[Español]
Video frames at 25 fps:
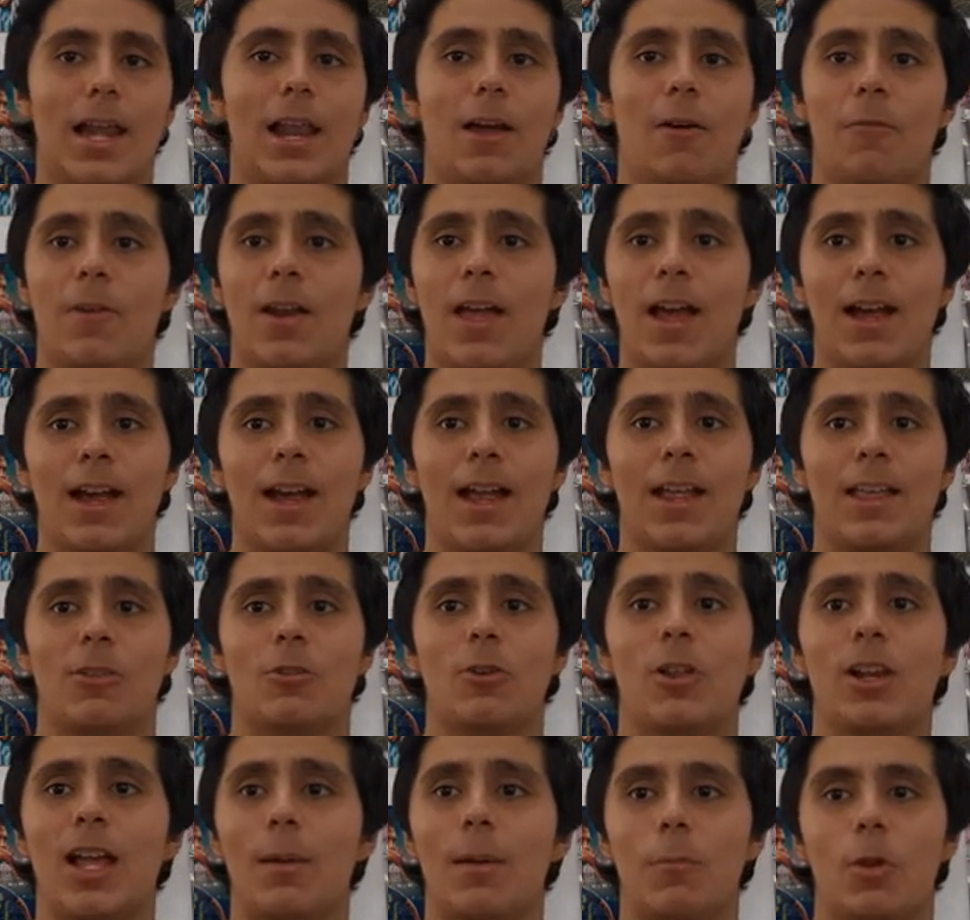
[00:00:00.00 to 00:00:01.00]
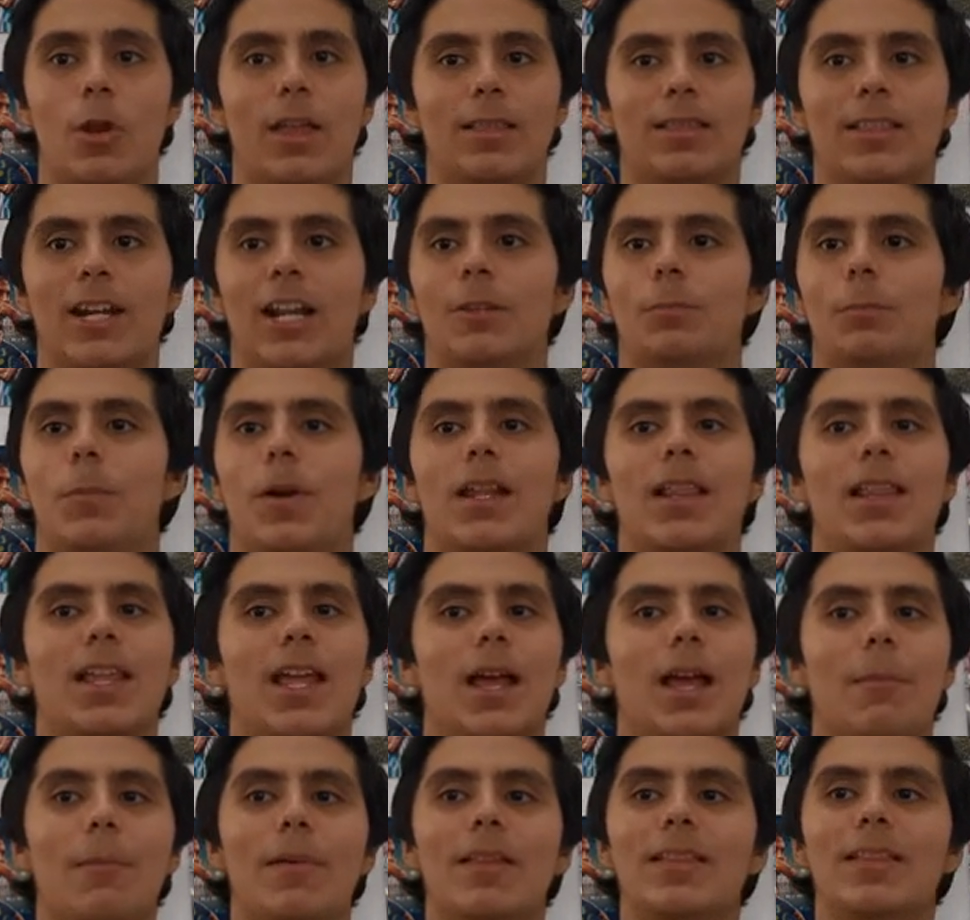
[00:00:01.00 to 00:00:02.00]
La franja echó el camión atrás
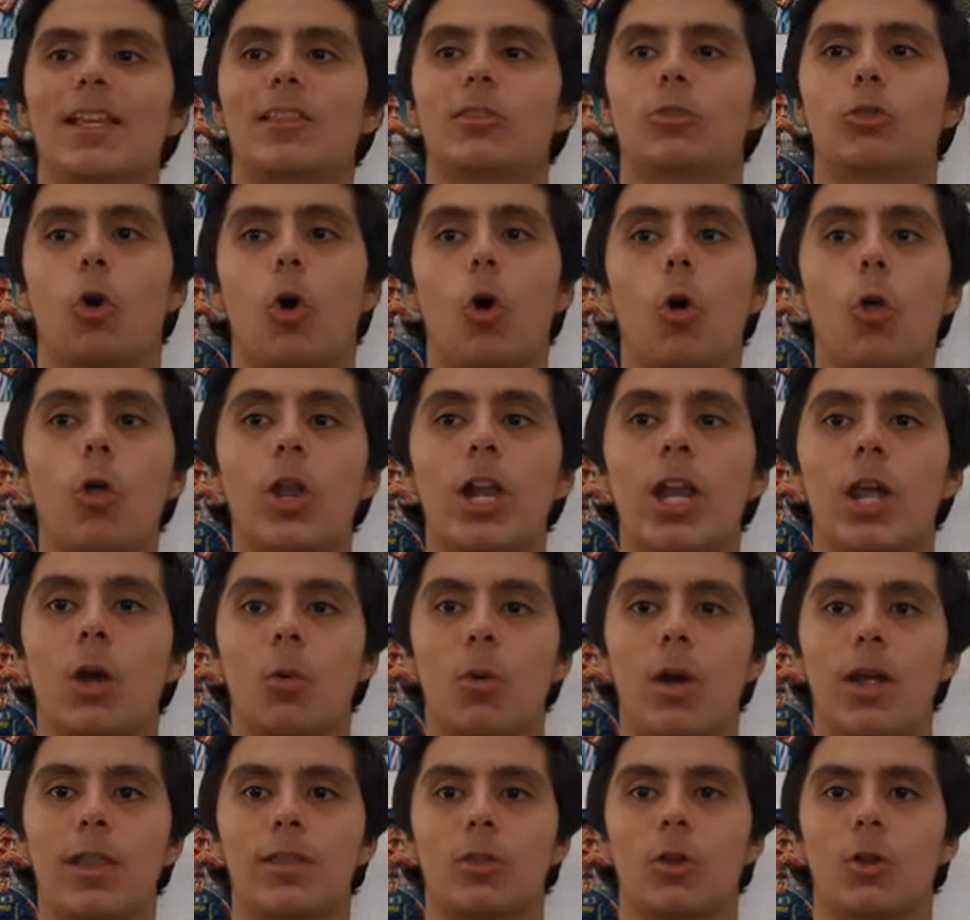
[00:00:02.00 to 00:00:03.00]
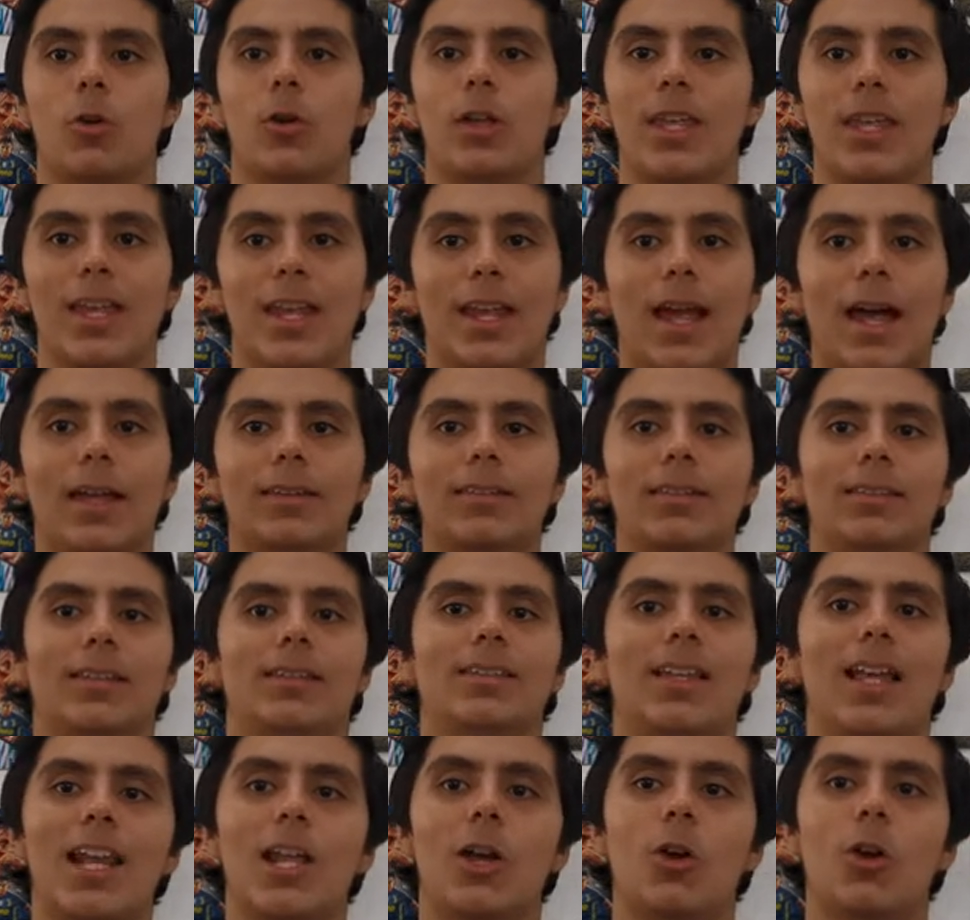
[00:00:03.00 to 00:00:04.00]
prácticamente todo el encuentro y casi
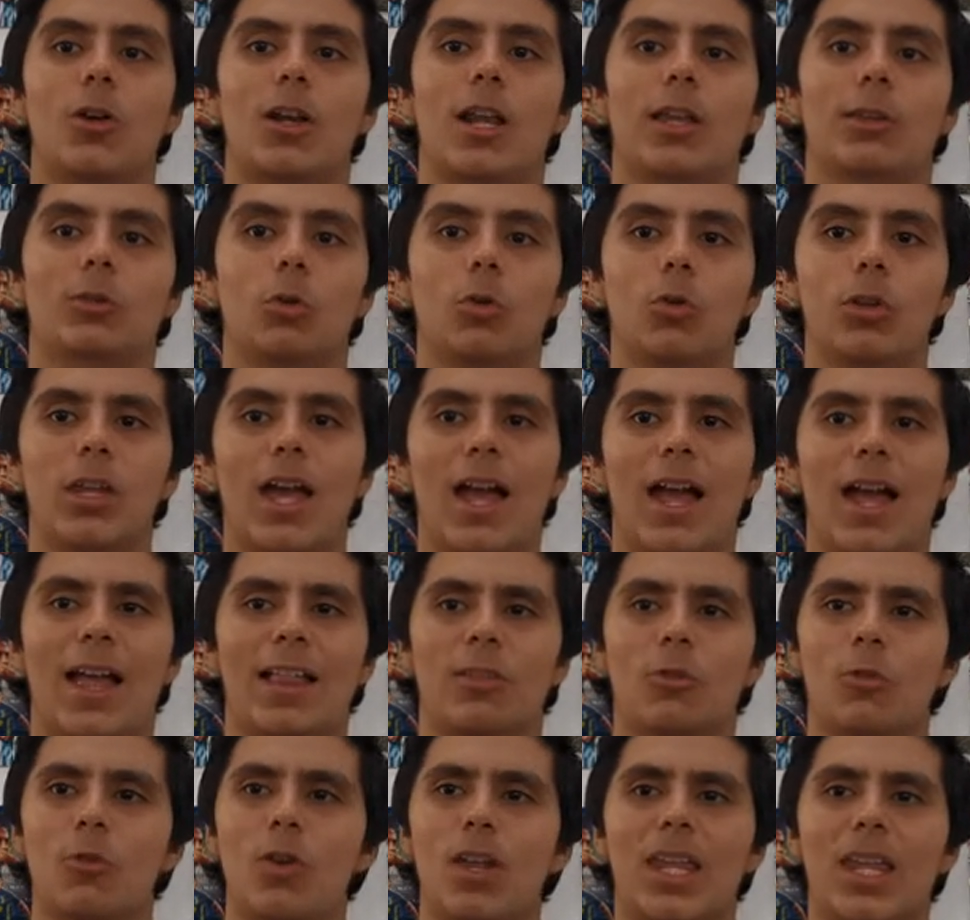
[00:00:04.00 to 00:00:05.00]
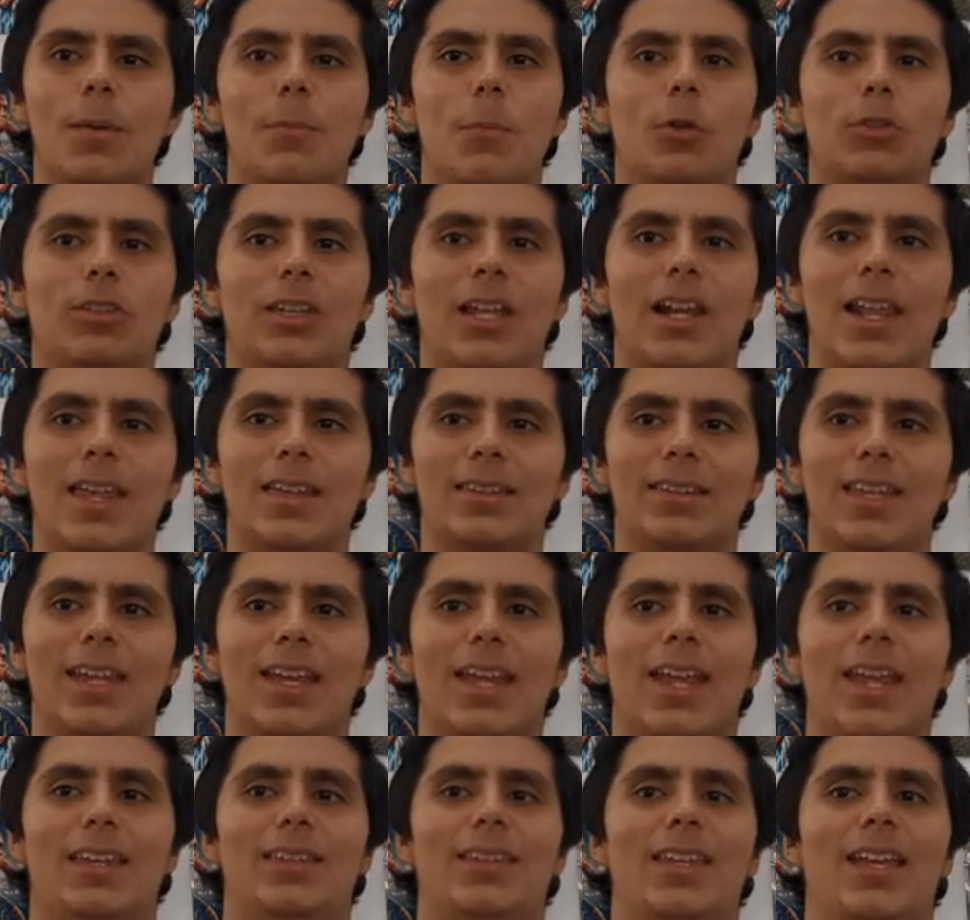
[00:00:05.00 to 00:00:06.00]
se sale con la suya ante un equipo
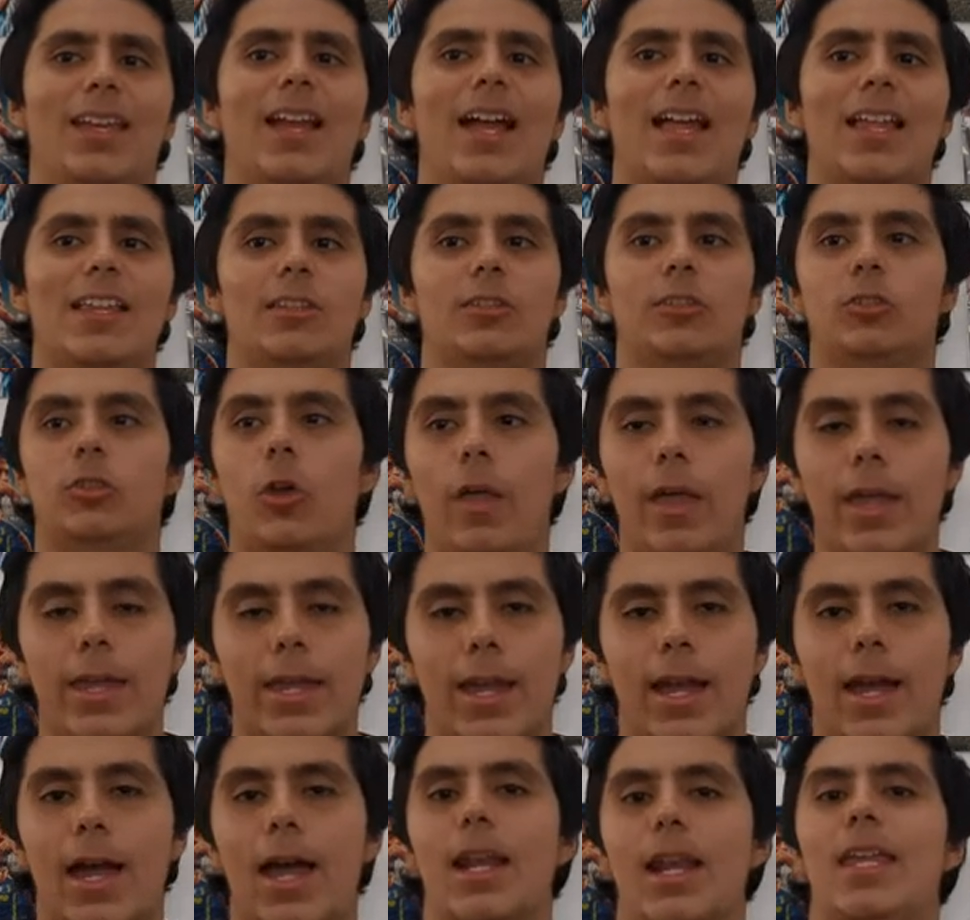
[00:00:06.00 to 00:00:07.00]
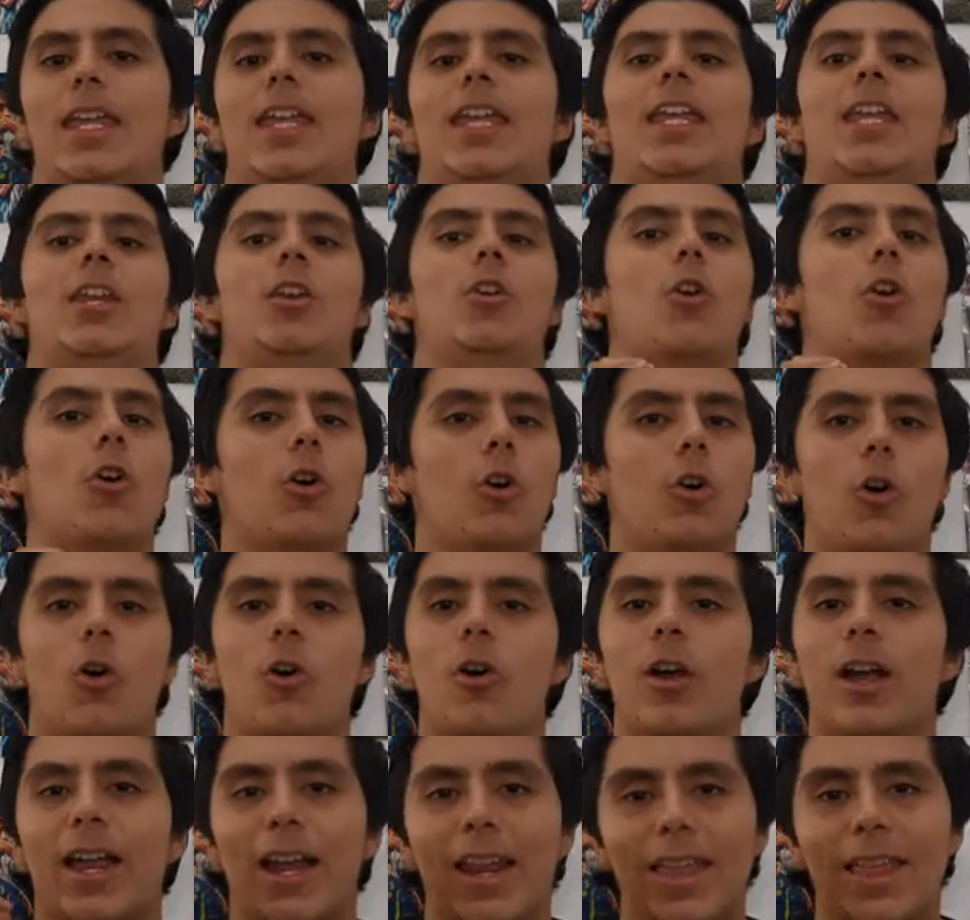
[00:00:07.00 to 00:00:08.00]
celeste que se cansó de llegar y
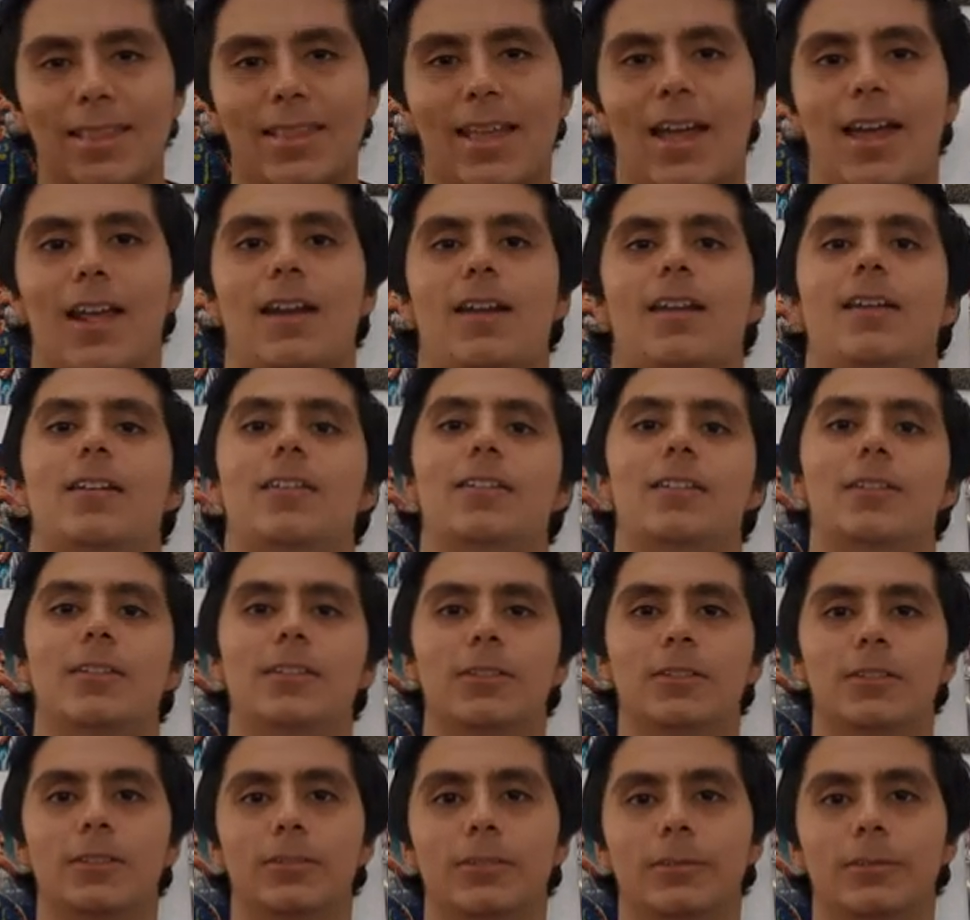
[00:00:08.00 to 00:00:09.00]
no concretar.